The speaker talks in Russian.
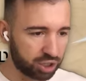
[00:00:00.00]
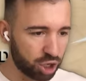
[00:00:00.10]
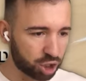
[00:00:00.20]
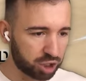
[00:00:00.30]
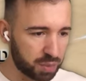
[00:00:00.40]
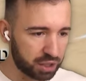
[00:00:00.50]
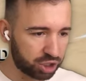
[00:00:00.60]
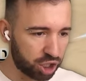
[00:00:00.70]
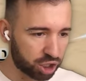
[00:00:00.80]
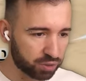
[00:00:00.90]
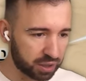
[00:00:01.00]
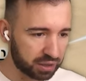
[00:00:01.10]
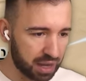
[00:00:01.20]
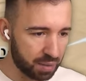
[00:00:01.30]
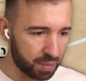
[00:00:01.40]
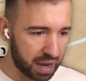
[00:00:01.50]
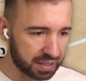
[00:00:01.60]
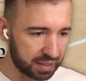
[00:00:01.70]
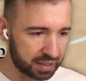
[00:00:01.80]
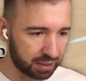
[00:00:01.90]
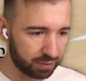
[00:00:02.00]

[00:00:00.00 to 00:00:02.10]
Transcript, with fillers: чё ж ты молчишь? Вот на маслице